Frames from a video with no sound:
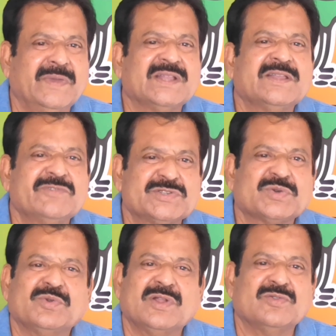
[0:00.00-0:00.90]
మీద
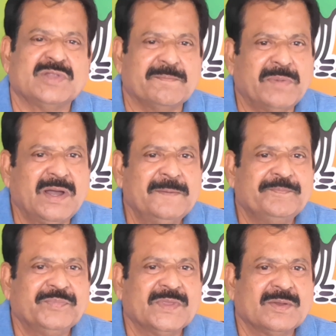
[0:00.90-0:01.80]
వేసుకున్నాం తప్ప
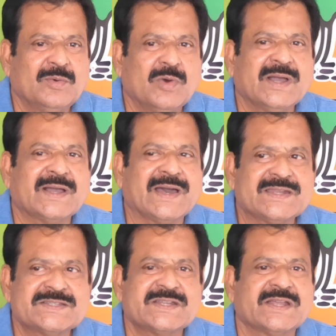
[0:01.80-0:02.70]
ఒక
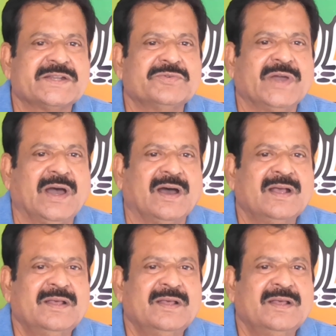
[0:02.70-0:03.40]
కన్స్ట్రక్టివ్గా